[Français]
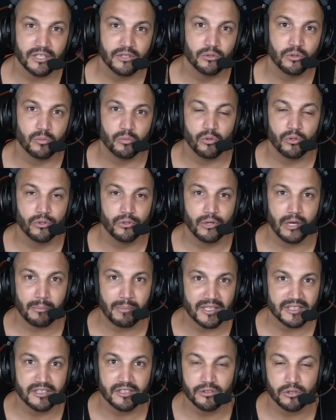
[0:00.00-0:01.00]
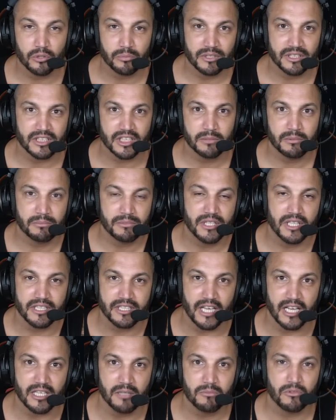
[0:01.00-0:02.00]
nombreux à passer sur mes streams et me dire
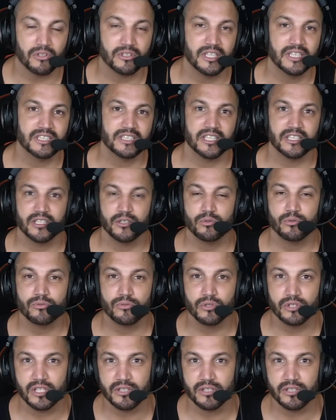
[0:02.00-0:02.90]
Karim, quand est-ce qu'il y a des nouveaux, des